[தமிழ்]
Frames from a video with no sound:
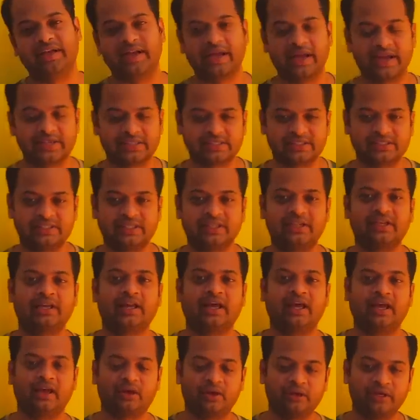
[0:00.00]
நேஷனல்
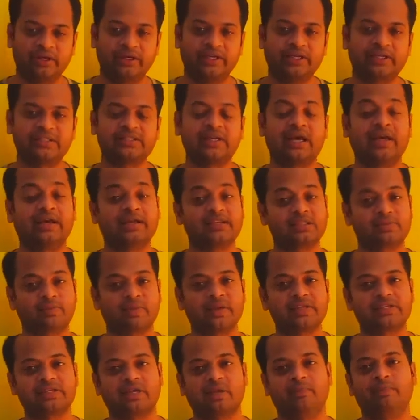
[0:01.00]
ஏரோனெட்டிக்ஸ் அண்ட்
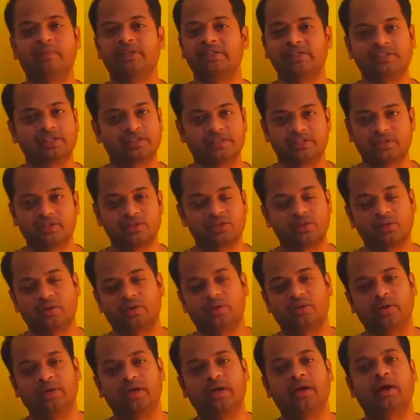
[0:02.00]
ஸ்பேஸ் அட்மினிஸ்ட்ரேஷன்
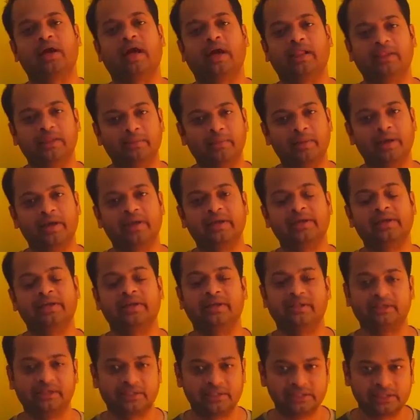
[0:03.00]
சொல்கிறோம் இல்லையா அந்த மாதிரி
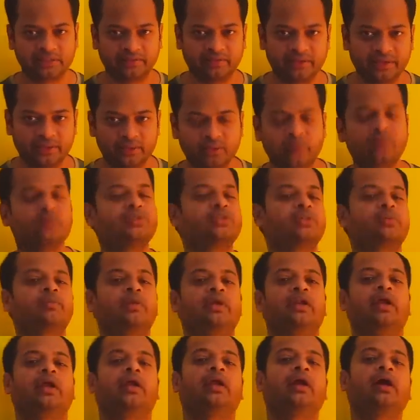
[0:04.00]
நீங்கள் தெரிஞ்சுக்க வேண்டிய இன்னொரு
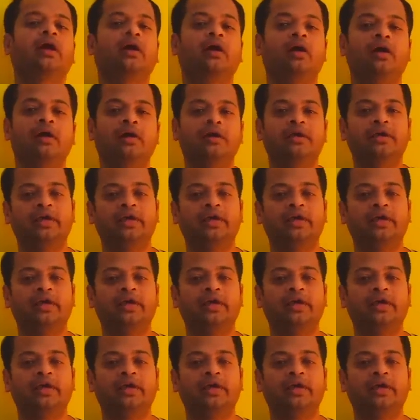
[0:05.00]
விஷயம் என்னென்னா